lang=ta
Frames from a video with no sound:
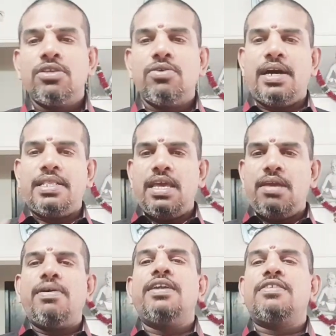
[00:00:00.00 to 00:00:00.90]
ஸோ அதே
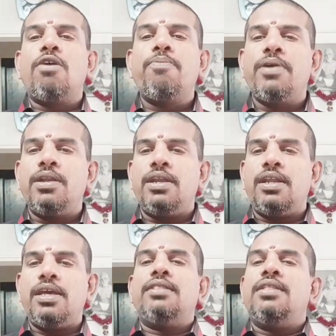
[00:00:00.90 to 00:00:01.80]
மாதிரி ஸ்டவ்
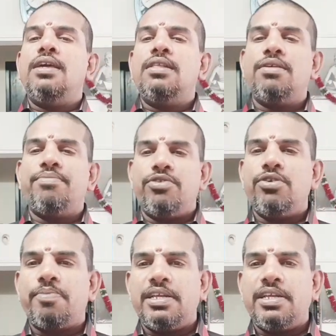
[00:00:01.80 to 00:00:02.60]
பண்ணிவிட்டு தீர்த்தும் போது